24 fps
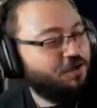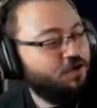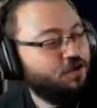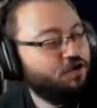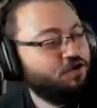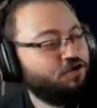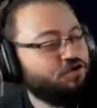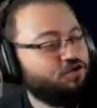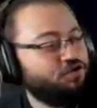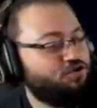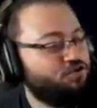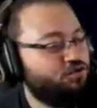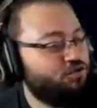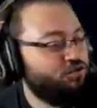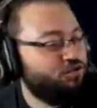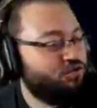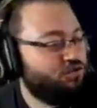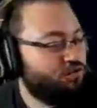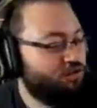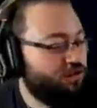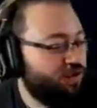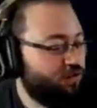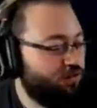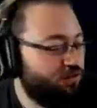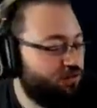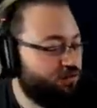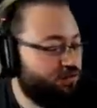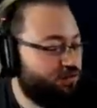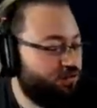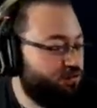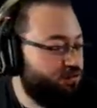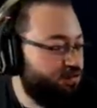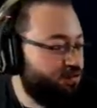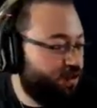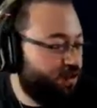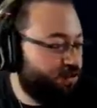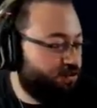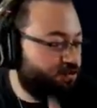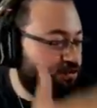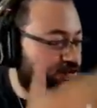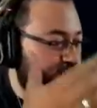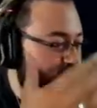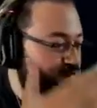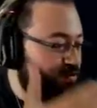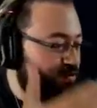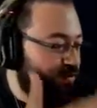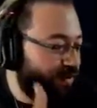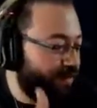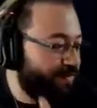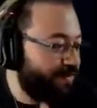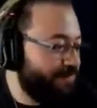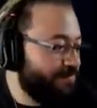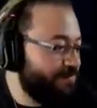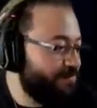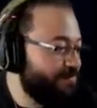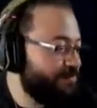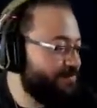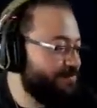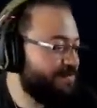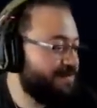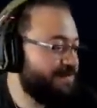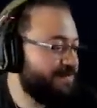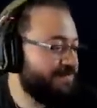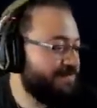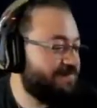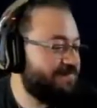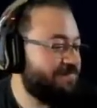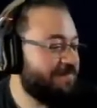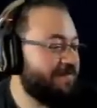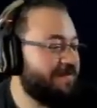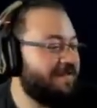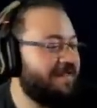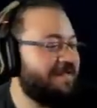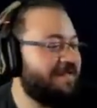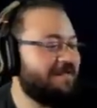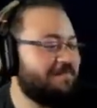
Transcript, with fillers: Herkes Türktür lan. Orta dünya Türktür lan demagojisi yapıyor.